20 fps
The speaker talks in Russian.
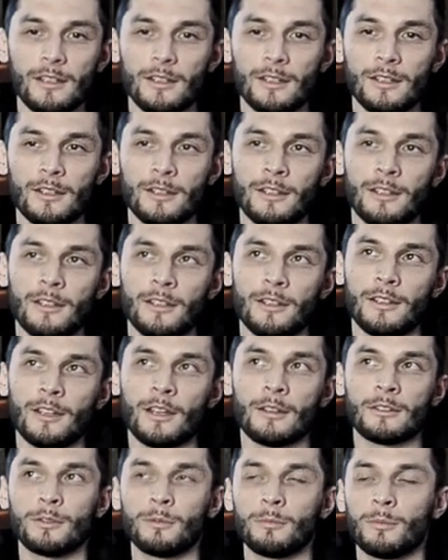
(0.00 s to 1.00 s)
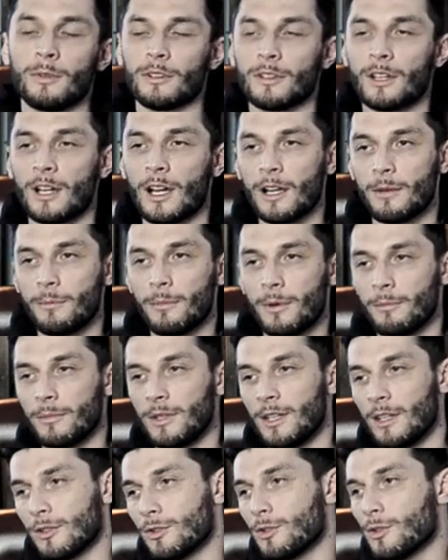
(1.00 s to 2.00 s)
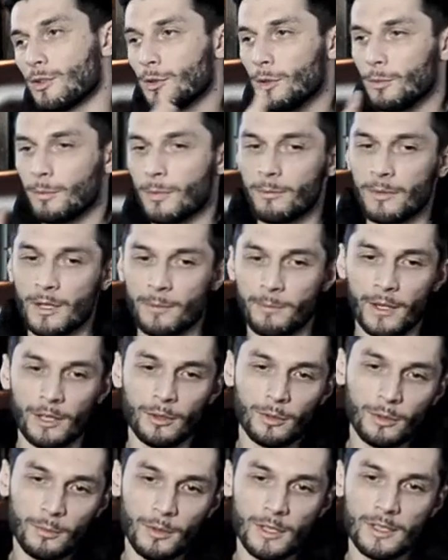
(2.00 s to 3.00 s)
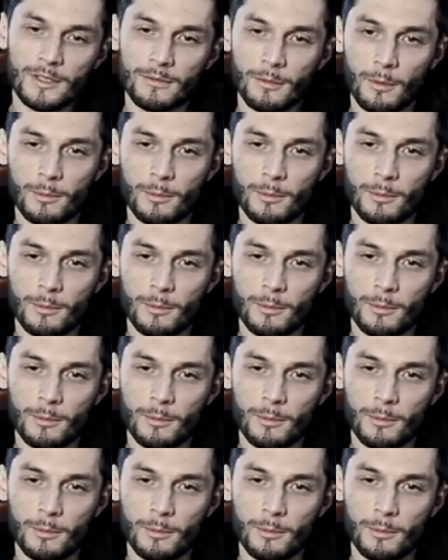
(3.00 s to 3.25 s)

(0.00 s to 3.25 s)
И я думал, как бы мне, что бы мне придумать.